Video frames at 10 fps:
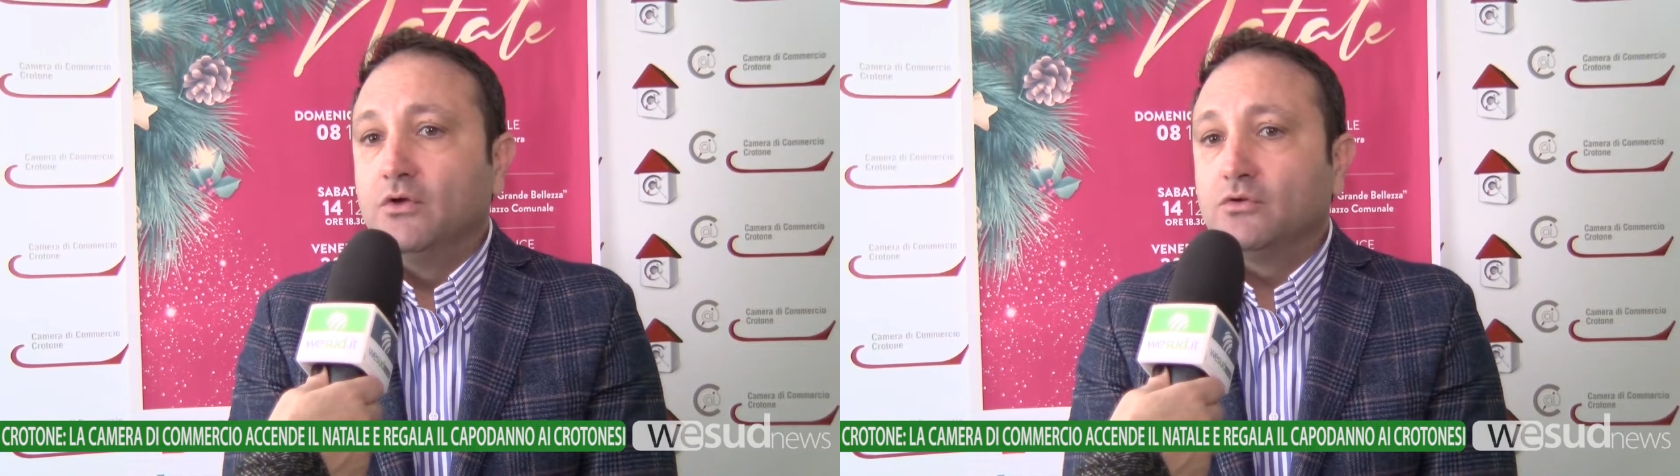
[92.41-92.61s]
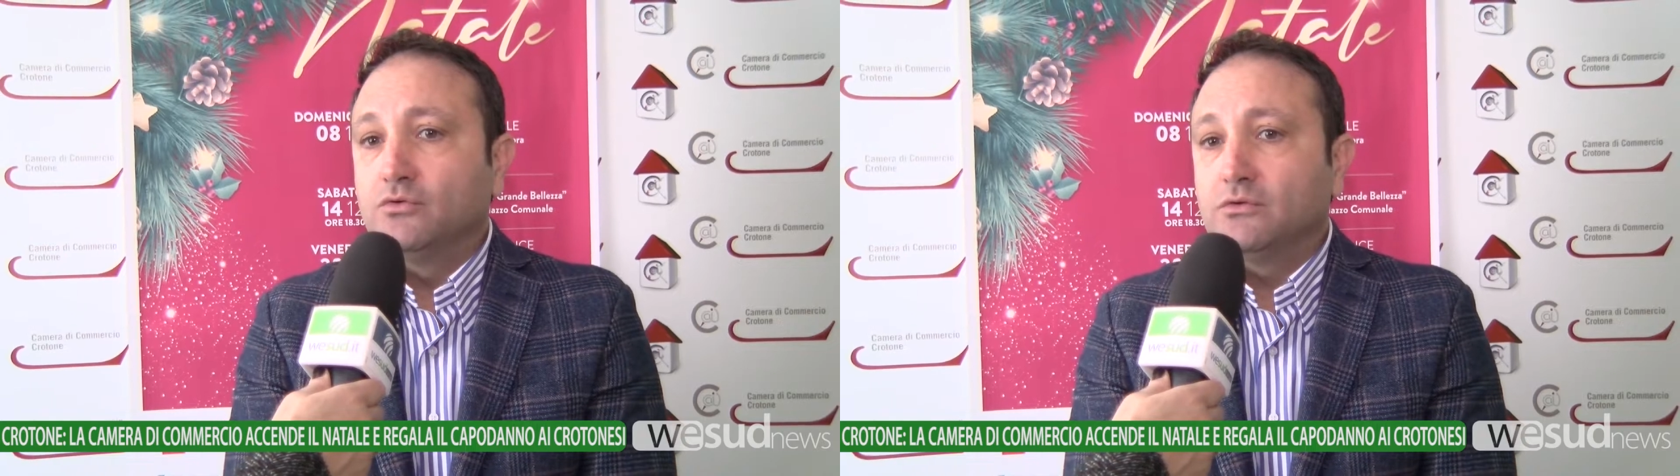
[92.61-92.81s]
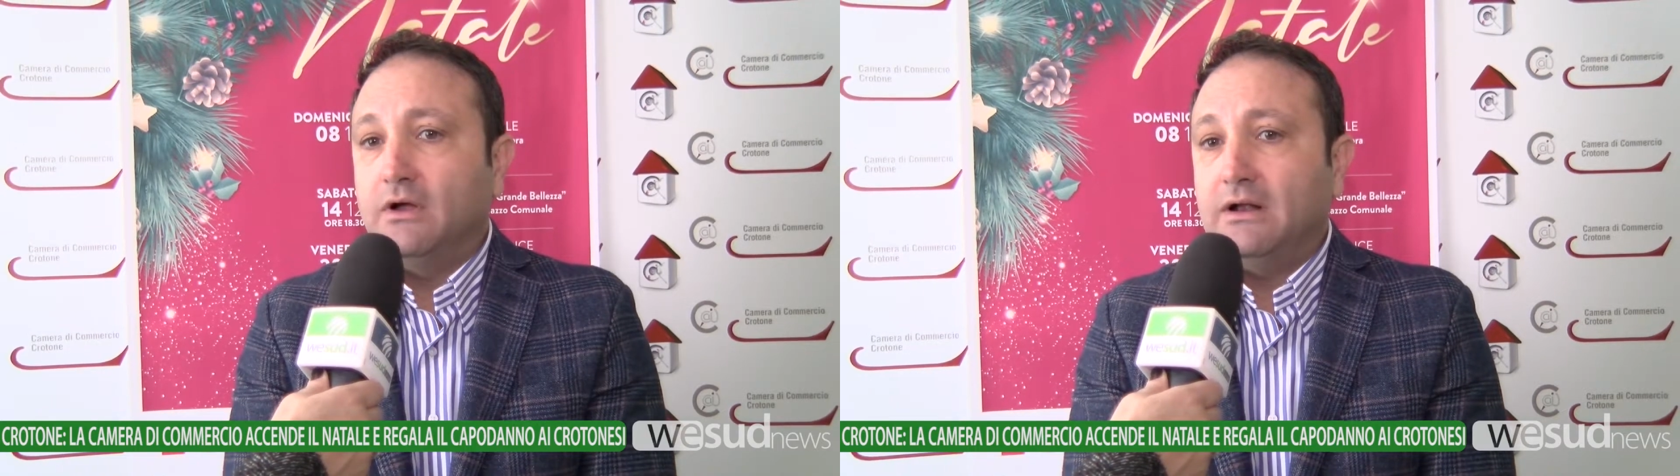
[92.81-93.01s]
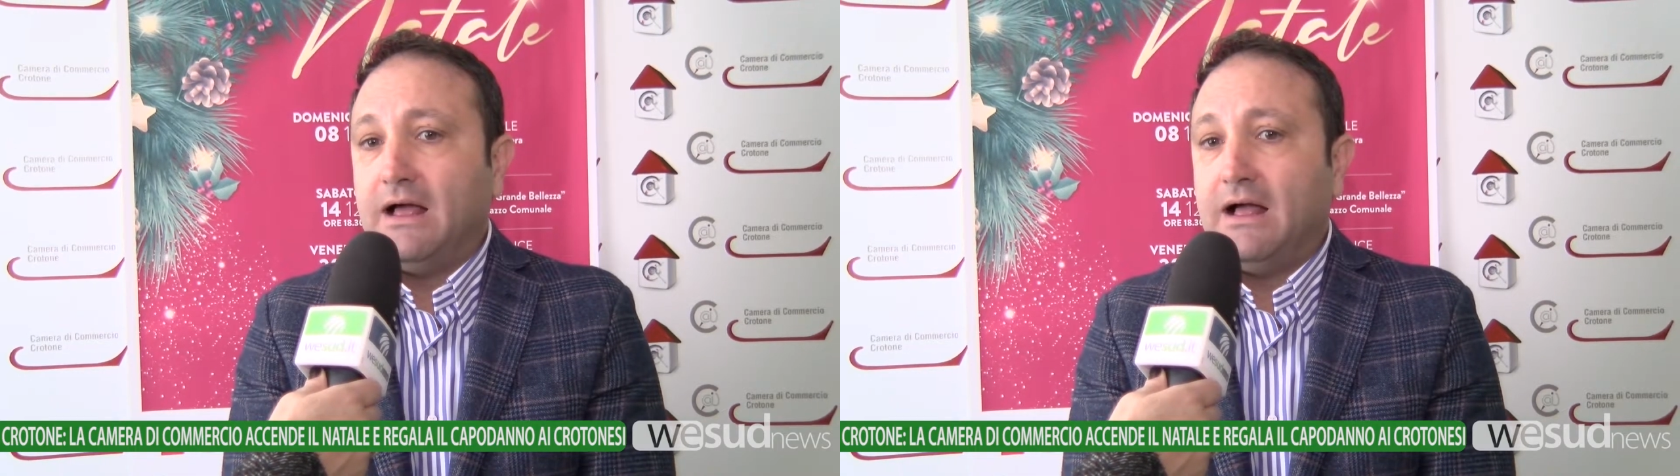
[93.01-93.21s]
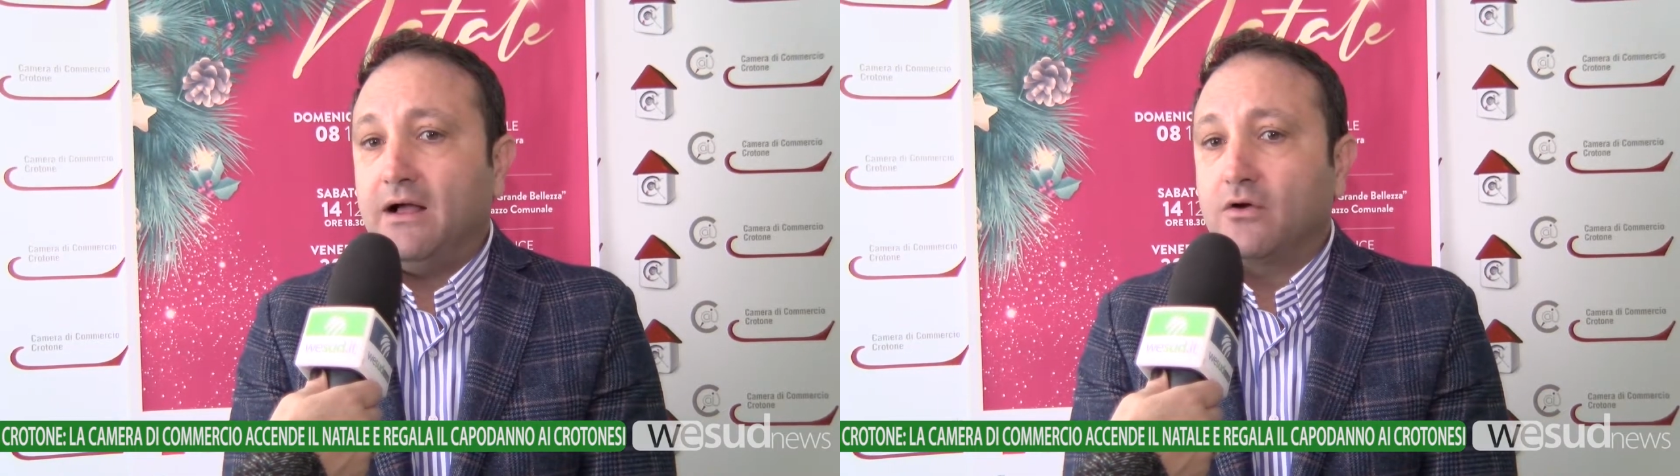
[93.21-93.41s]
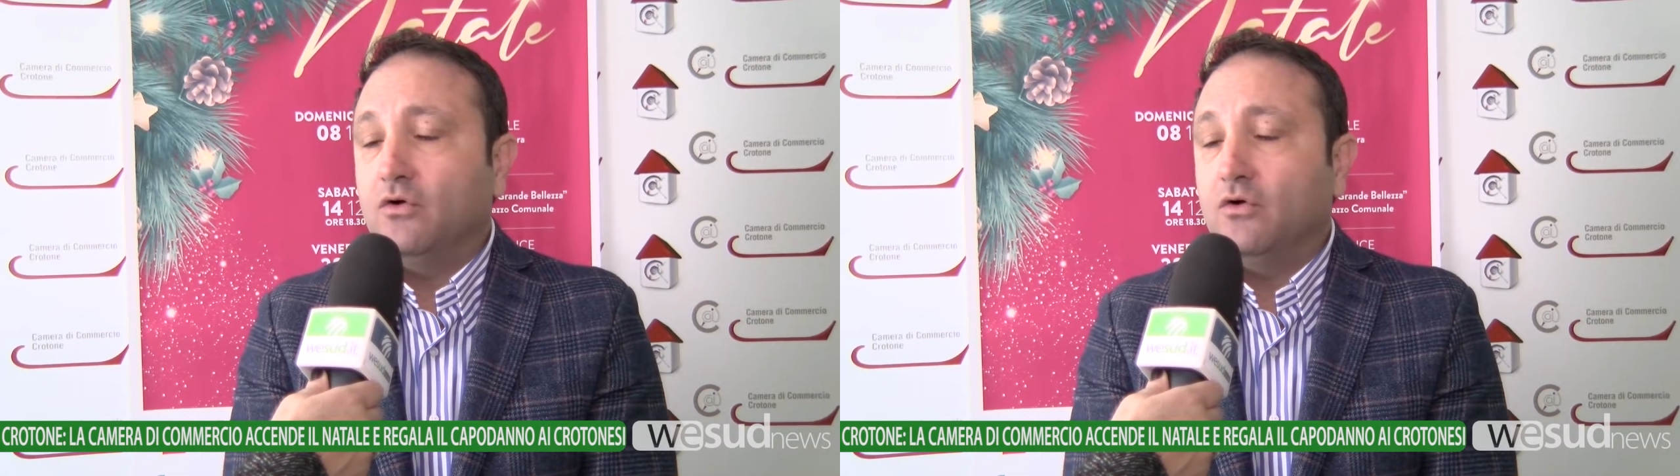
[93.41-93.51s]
tutta la